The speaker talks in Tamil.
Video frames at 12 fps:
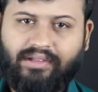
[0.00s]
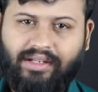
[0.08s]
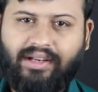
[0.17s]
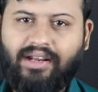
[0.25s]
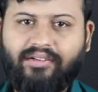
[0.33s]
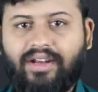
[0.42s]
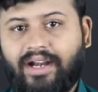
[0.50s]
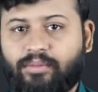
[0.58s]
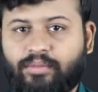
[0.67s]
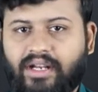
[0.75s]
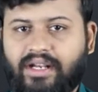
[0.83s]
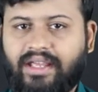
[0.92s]
தன்னால் விளையாட
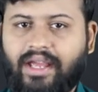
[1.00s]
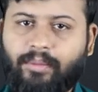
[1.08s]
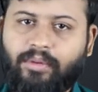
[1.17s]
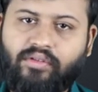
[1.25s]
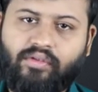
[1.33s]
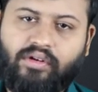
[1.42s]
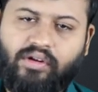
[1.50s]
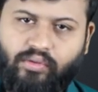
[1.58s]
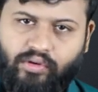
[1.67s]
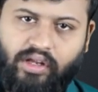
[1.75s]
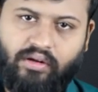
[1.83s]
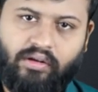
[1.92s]
முடியலையே அப்படின்னு சொல்லிட்டு
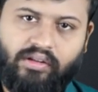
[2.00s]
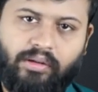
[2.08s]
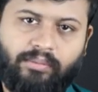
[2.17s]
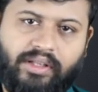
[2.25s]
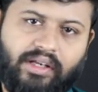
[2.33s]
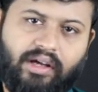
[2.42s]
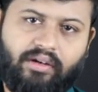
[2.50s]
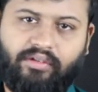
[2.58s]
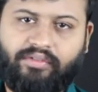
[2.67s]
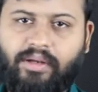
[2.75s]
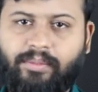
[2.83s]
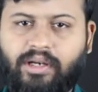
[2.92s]
குட்டி குழந்தையும் பார்த்திங்கன்னா
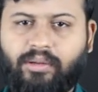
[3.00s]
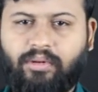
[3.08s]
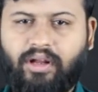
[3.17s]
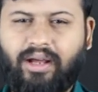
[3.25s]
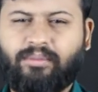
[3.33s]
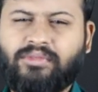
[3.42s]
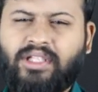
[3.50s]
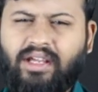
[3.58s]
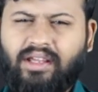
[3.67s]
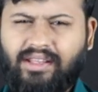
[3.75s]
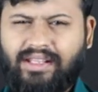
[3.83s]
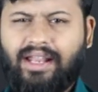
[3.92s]
அவள் ஃபீல் பண்ணிட்டு போகிறாள்
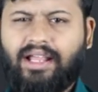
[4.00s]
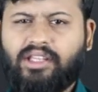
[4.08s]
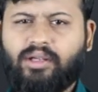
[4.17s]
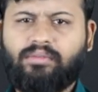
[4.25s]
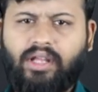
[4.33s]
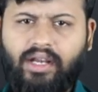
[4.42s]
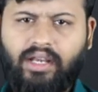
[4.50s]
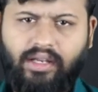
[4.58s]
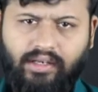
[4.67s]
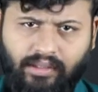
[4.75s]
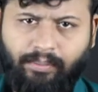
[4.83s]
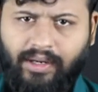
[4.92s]
இது எல்லாத்தையும் தாண்டி
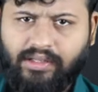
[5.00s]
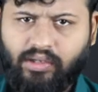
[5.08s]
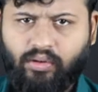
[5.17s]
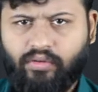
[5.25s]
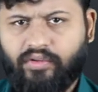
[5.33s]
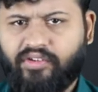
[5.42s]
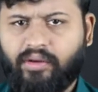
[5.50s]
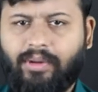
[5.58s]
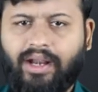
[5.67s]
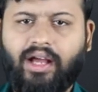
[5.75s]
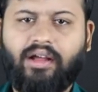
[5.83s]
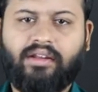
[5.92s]
இந்த படத்தில் ஒரு
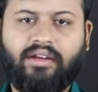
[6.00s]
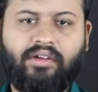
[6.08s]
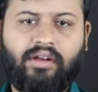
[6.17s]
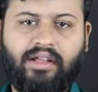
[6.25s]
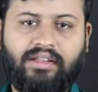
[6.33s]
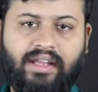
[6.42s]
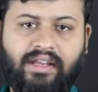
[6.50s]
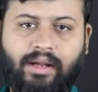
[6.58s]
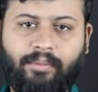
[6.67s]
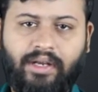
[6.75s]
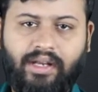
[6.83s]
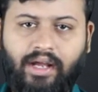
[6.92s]
விஷயம் அழகாக ரிவீல் ஆகுது என்ன
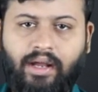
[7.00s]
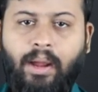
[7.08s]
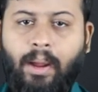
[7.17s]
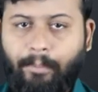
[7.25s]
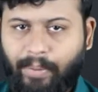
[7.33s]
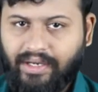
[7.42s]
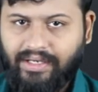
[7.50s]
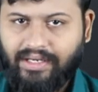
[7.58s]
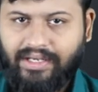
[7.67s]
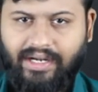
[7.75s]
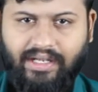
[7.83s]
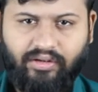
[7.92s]
அப்படின்னா
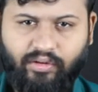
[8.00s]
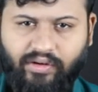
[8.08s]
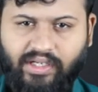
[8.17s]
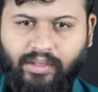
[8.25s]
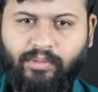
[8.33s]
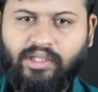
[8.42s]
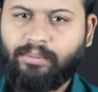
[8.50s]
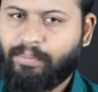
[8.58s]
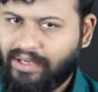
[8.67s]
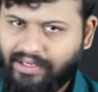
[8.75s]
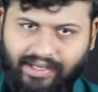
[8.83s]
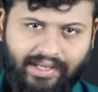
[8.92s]
பெண்களுக்கான ஒரு வட்டம் வந்து
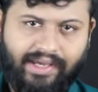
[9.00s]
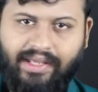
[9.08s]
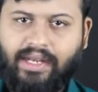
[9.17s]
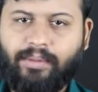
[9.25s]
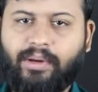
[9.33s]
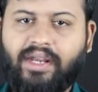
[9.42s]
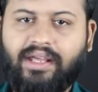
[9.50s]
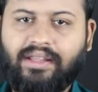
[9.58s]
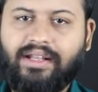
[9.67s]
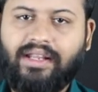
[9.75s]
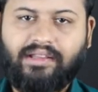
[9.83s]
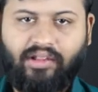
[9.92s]
பெண்களே கிரியேட்
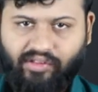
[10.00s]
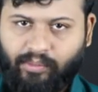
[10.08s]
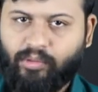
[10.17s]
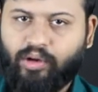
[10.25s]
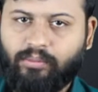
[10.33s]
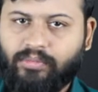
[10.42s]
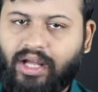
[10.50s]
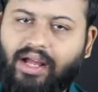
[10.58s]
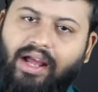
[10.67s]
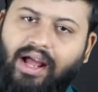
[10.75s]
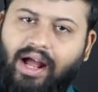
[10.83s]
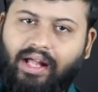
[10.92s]
பண்ணிக்கிறதில்ல இந்த சமூகம்
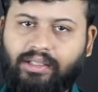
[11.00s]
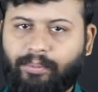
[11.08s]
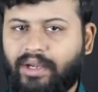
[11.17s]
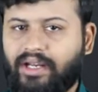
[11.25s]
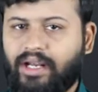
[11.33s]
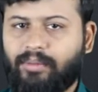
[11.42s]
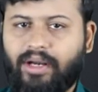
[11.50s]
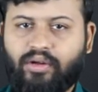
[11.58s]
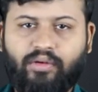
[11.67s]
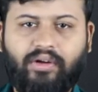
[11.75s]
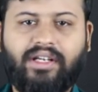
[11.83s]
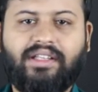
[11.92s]
தான் அந்த பெண்கள் மேலே
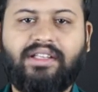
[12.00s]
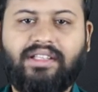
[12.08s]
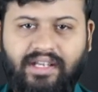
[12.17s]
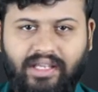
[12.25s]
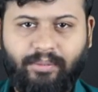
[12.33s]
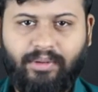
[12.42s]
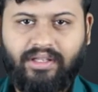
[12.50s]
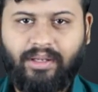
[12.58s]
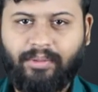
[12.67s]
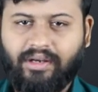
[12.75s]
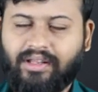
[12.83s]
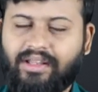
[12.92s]
ஒரு வட்டத்தை திணிக்கப்படுது
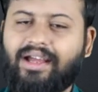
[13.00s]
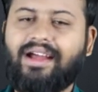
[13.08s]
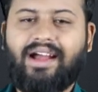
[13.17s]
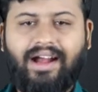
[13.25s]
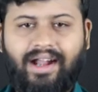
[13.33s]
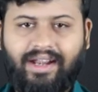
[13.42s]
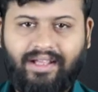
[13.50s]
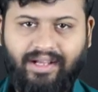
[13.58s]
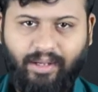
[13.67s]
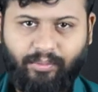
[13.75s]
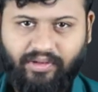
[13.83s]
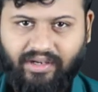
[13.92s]
அப்படின்றத அழகாக
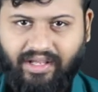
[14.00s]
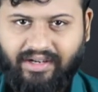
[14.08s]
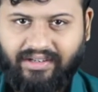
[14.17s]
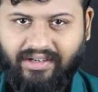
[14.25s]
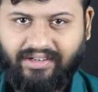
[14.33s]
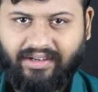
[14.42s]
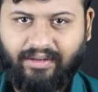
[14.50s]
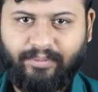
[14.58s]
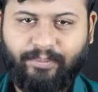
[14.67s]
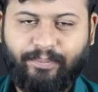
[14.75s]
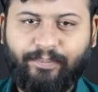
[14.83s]
காமிச்சிருக்காரு டைரக்டர்